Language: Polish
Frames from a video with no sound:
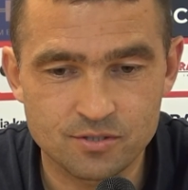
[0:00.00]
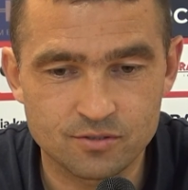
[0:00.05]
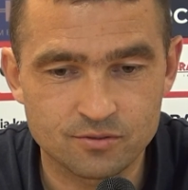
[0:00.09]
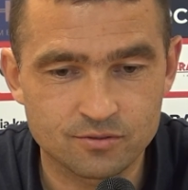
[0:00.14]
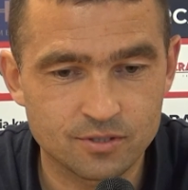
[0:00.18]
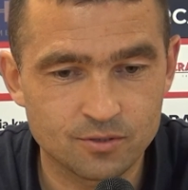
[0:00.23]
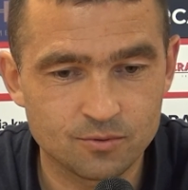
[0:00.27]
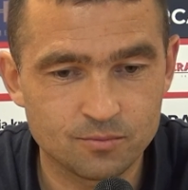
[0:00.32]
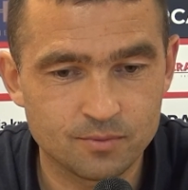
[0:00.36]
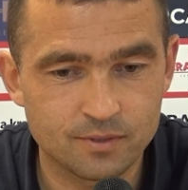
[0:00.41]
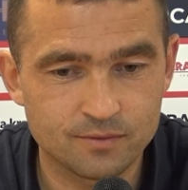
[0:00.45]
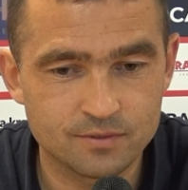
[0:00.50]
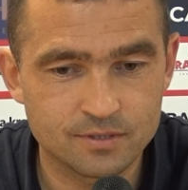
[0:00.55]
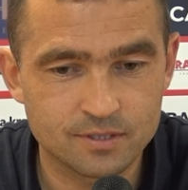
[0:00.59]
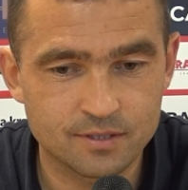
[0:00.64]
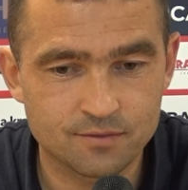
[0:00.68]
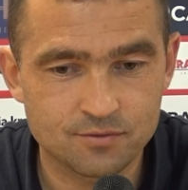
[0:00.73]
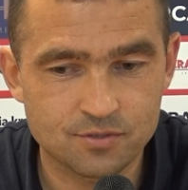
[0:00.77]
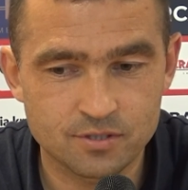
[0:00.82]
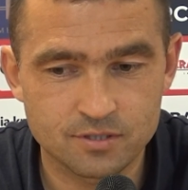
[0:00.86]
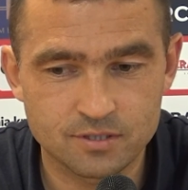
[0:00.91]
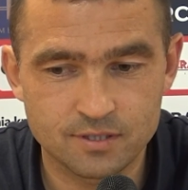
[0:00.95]
No te obawy
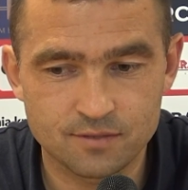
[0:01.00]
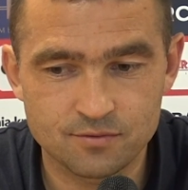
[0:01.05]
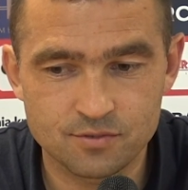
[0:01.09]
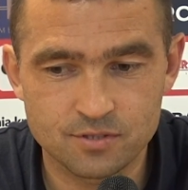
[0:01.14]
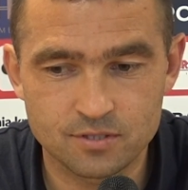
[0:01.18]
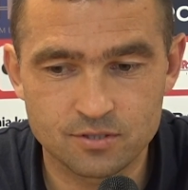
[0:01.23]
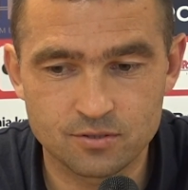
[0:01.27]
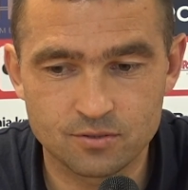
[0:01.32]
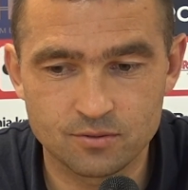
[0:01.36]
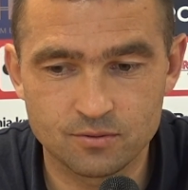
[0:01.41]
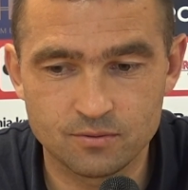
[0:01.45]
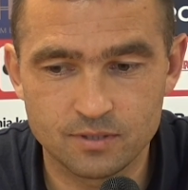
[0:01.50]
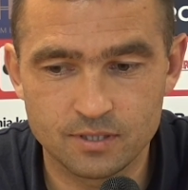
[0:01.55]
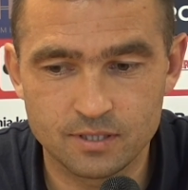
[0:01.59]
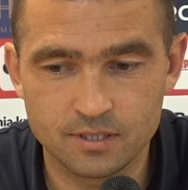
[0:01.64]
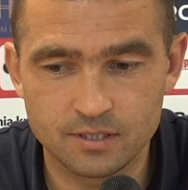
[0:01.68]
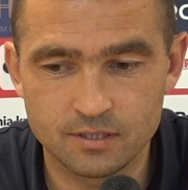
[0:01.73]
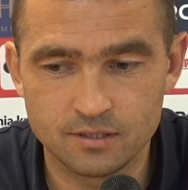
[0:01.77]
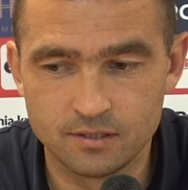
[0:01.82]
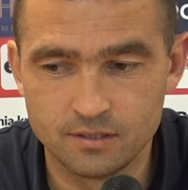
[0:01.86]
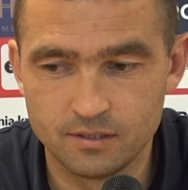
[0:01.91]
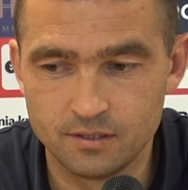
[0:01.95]
zawsze, zawsze są,
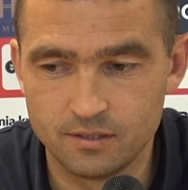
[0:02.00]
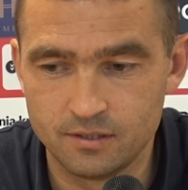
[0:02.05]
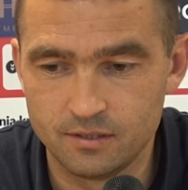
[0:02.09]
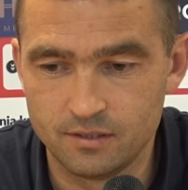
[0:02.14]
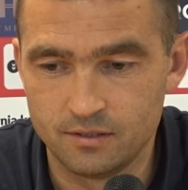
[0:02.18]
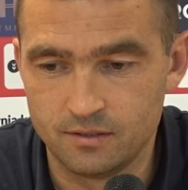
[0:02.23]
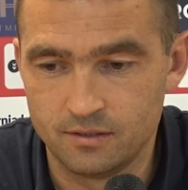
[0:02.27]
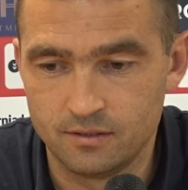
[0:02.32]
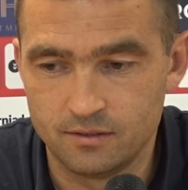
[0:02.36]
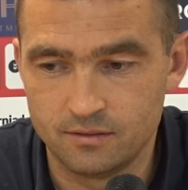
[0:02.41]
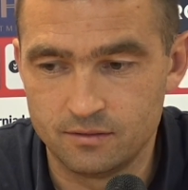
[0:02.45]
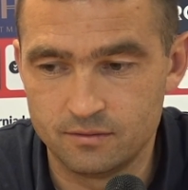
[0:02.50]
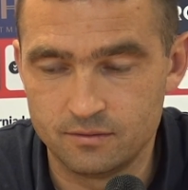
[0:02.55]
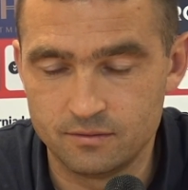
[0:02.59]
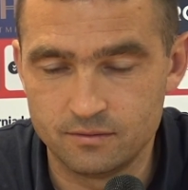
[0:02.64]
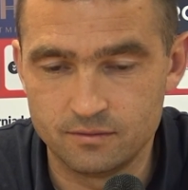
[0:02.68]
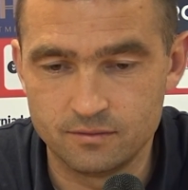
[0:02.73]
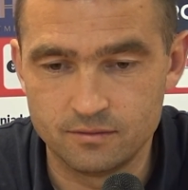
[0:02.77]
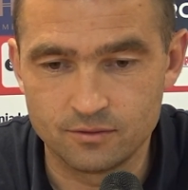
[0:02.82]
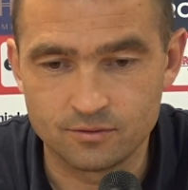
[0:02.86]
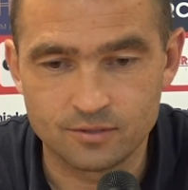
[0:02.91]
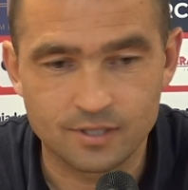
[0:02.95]
ale yy,
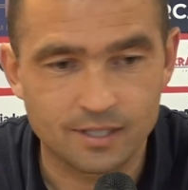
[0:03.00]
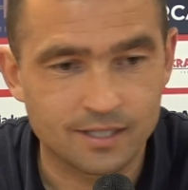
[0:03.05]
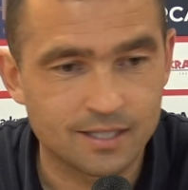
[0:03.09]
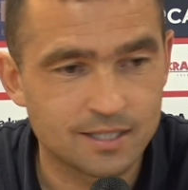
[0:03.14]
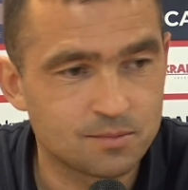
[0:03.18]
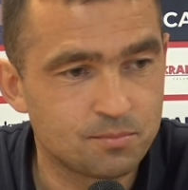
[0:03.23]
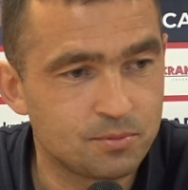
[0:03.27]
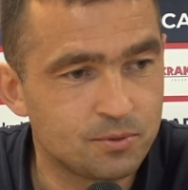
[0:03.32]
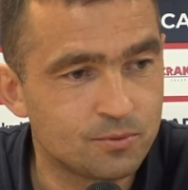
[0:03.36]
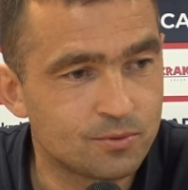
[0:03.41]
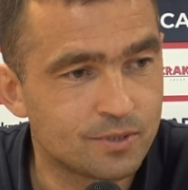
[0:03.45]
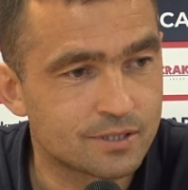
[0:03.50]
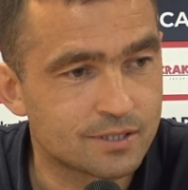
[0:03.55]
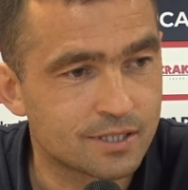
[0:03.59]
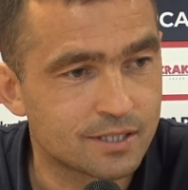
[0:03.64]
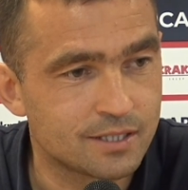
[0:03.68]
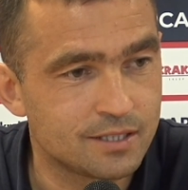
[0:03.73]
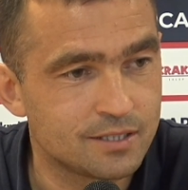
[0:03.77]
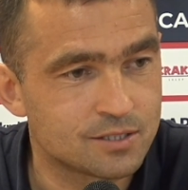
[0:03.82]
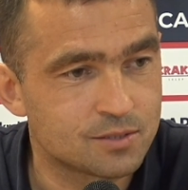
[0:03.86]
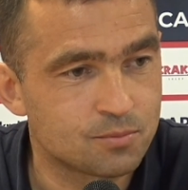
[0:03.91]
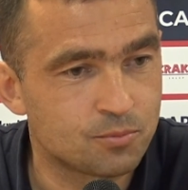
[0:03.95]
no taka jest piłka,
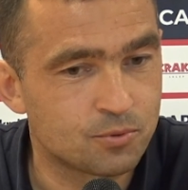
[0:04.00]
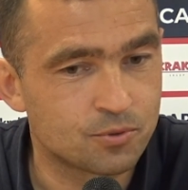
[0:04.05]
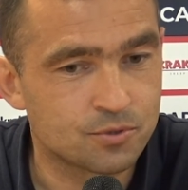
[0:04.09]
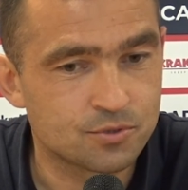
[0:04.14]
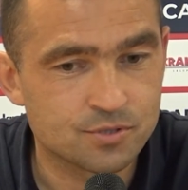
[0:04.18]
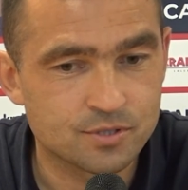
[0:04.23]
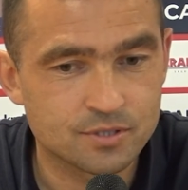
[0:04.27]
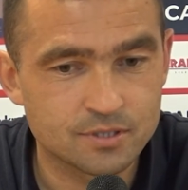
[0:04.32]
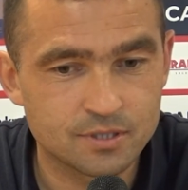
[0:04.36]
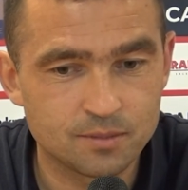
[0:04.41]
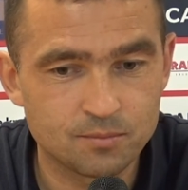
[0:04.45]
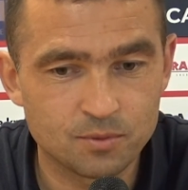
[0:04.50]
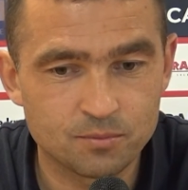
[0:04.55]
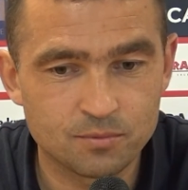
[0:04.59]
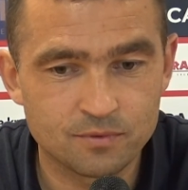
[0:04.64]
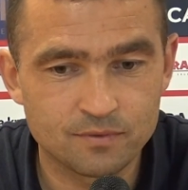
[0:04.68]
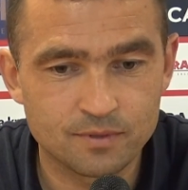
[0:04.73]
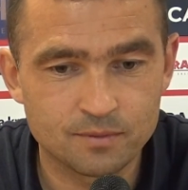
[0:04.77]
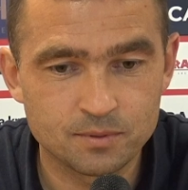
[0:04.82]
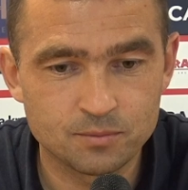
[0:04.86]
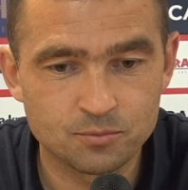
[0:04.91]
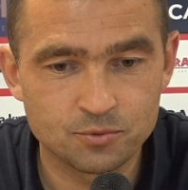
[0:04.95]
taki jest sport, że z tymi
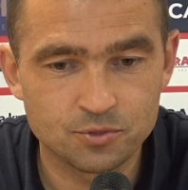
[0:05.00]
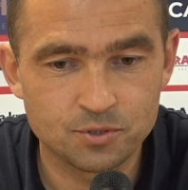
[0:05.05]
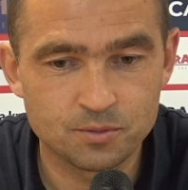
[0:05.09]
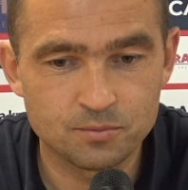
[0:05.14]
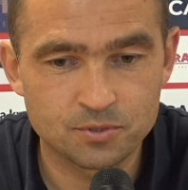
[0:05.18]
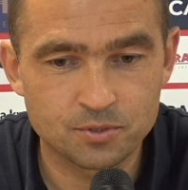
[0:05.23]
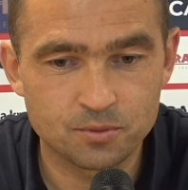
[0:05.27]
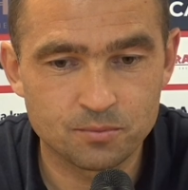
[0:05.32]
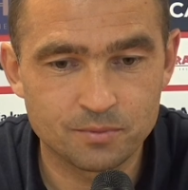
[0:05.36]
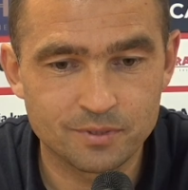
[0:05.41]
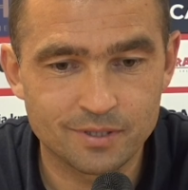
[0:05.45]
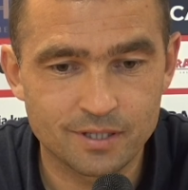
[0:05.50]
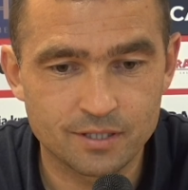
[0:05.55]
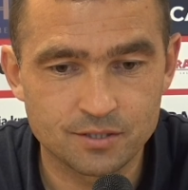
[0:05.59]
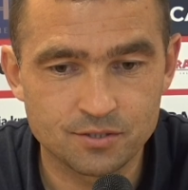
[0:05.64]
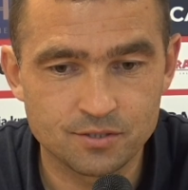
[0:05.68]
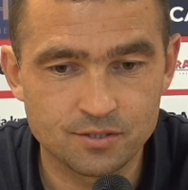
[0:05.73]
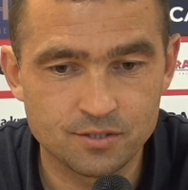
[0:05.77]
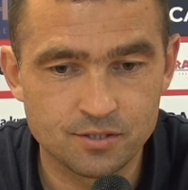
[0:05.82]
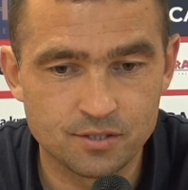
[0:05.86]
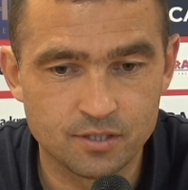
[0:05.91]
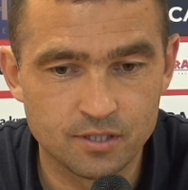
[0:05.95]
obawami musimy sobie
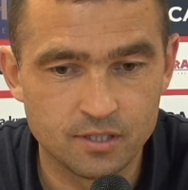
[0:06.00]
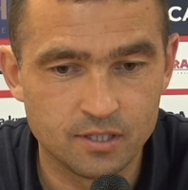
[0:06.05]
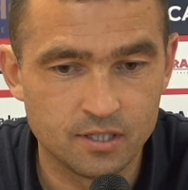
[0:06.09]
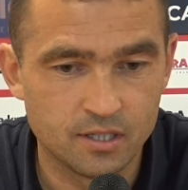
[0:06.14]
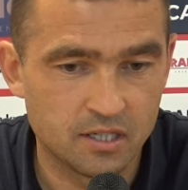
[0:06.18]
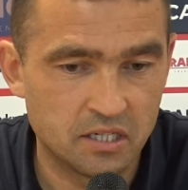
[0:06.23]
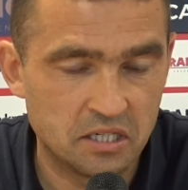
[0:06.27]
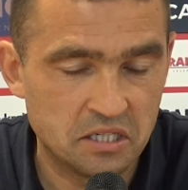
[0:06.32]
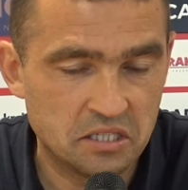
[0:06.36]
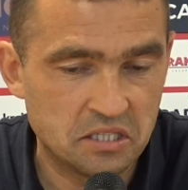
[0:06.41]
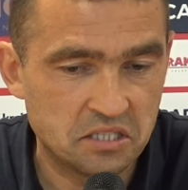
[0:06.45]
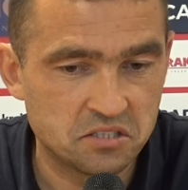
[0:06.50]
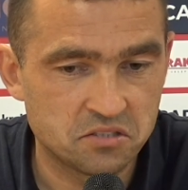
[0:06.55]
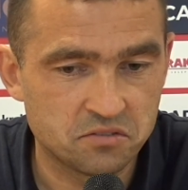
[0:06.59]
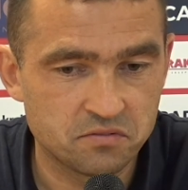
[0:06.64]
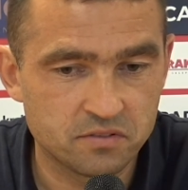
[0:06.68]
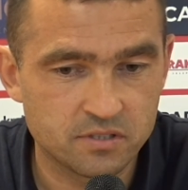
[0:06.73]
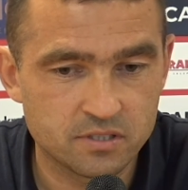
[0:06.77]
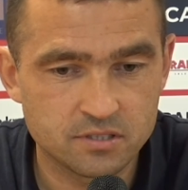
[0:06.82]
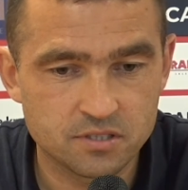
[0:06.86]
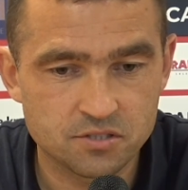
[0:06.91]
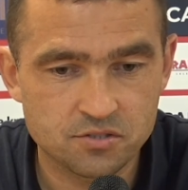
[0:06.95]
radzić, ale ja nie
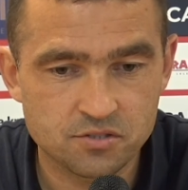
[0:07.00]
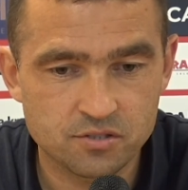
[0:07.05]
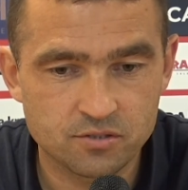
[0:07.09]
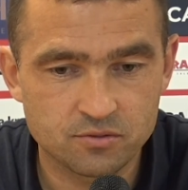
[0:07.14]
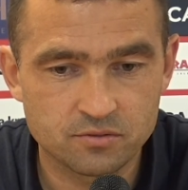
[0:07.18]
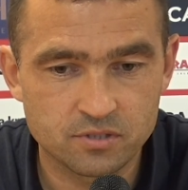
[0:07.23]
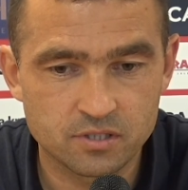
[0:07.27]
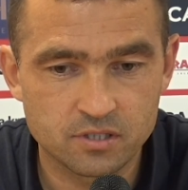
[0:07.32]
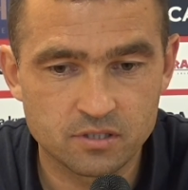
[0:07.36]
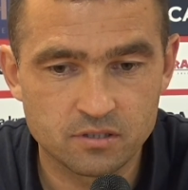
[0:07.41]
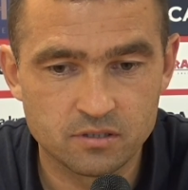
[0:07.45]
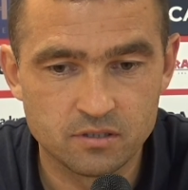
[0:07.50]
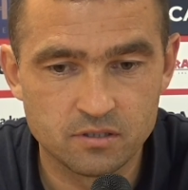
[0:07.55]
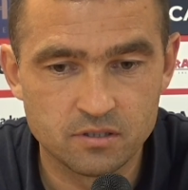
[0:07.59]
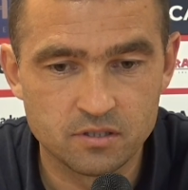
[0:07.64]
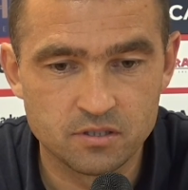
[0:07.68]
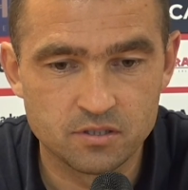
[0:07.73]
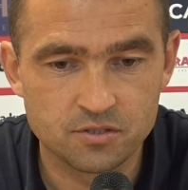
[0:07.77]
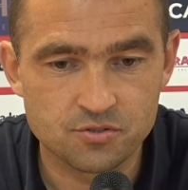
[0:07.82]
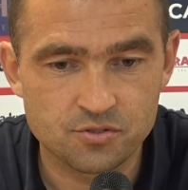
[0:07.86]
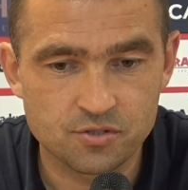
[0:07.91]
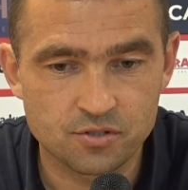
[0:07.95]
twierdzę, że one,
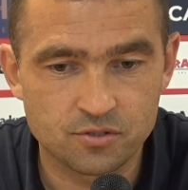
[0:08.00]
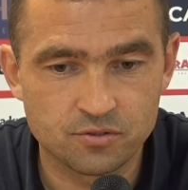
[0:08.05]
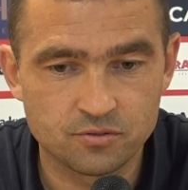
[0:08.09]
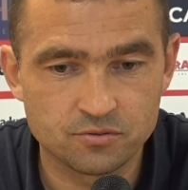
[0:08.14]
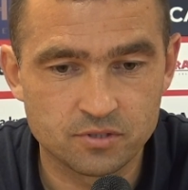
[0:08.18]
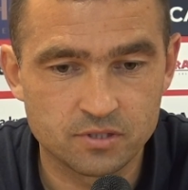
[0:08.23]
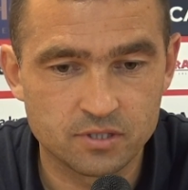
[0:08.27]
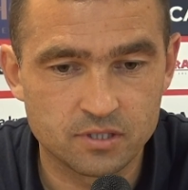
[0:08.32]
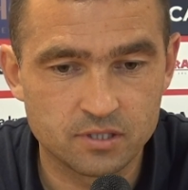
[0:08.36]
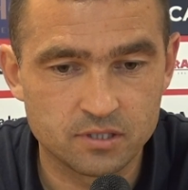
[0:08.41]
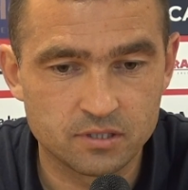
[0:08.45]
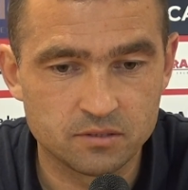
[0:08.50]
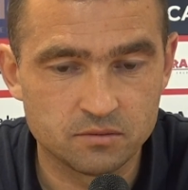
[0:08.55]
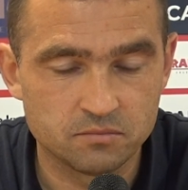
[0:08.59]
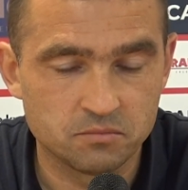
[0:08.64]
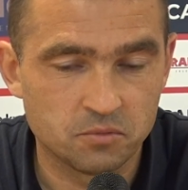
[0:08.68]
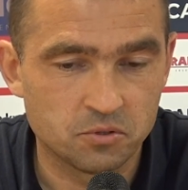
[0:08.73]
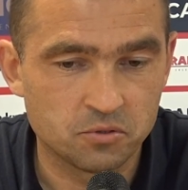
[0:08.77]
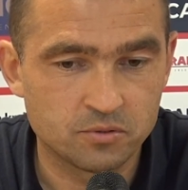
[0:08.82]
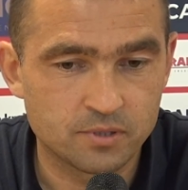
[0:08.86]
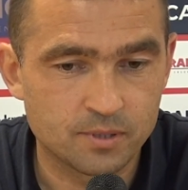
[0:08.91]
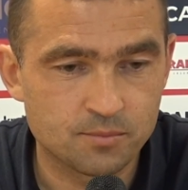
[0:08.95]
że one
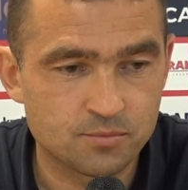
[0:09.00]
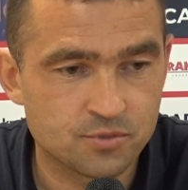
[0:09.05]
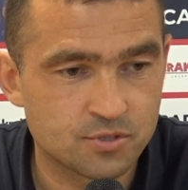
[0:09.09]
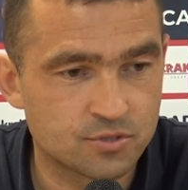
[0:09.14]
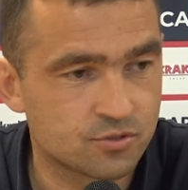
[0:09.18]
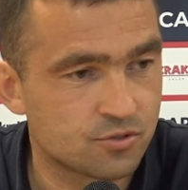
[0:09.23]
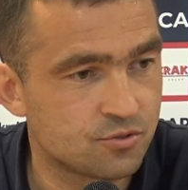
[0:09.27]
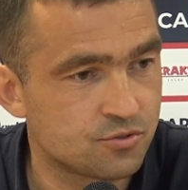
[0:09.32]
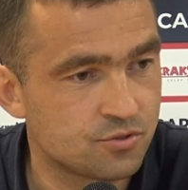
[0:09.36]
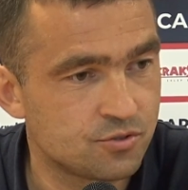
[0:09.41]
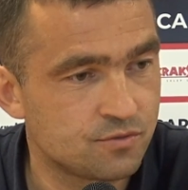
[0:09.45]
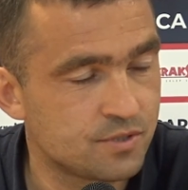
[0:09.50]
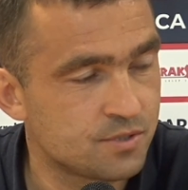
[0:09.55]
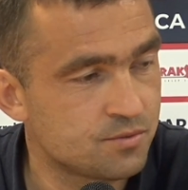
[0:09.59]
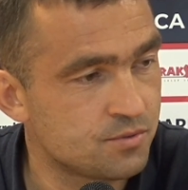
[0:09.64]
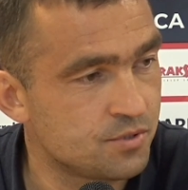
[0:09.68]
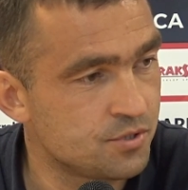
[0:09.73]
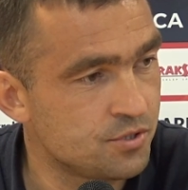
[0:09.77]
mogą nam przeszkodzić, wręcz